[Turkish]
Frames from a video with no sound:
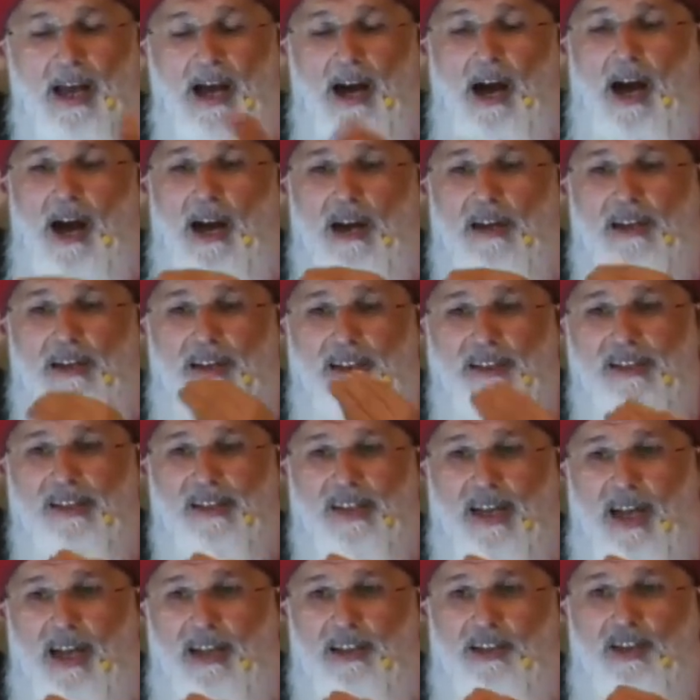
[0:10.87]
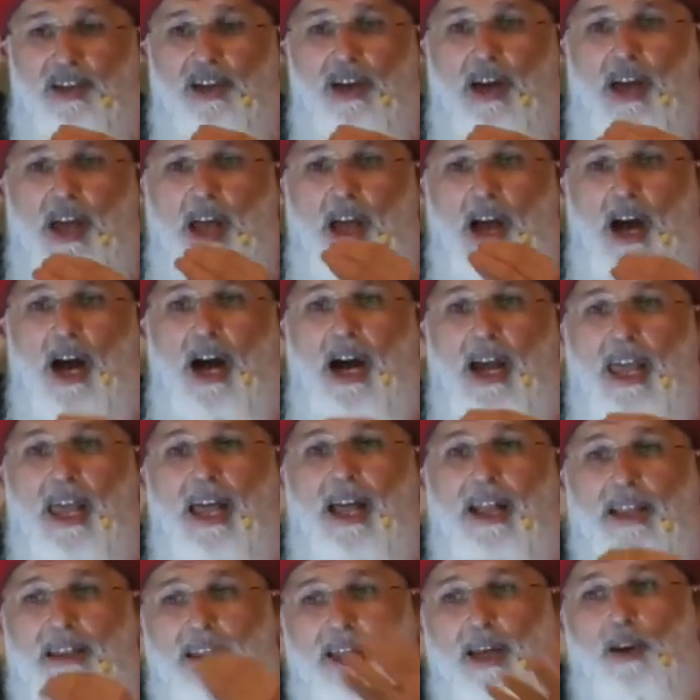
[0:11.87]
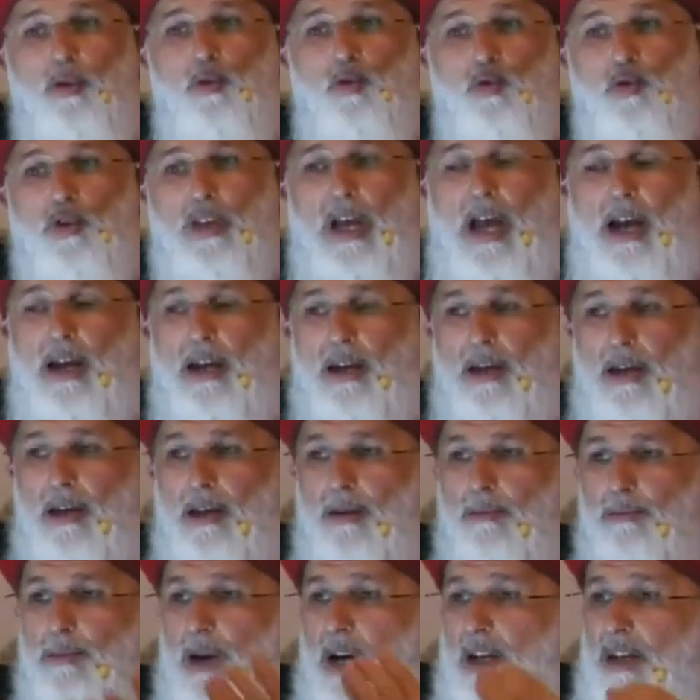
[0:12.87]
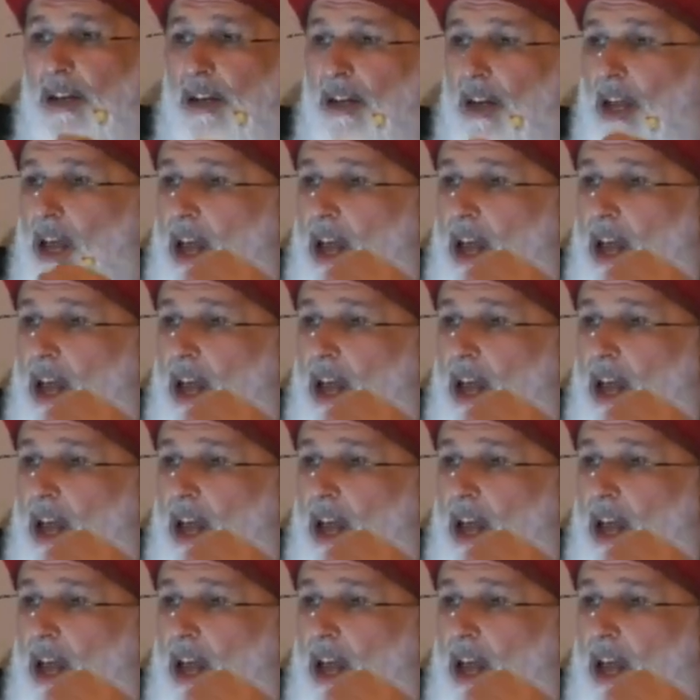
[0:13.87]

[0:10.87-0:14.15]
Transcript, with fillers: hakkın zatı hayalden uzak. Bakın